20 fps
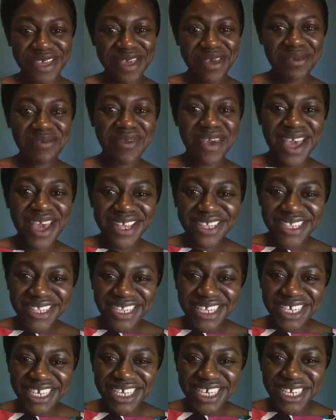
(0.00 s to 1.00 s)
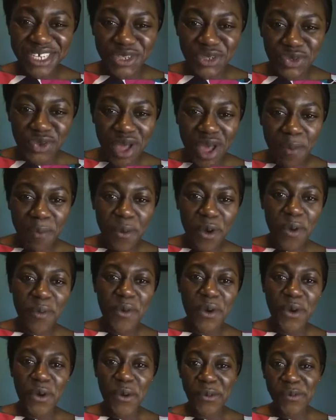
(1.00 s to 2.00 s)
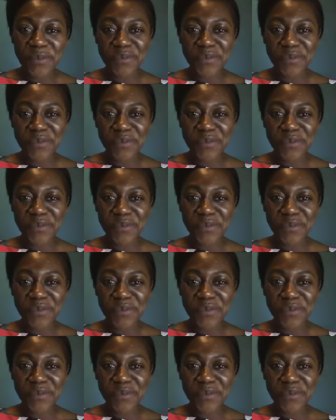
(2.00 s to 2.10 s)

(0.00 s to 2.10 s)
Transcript: Merci Jésus à Beaumont.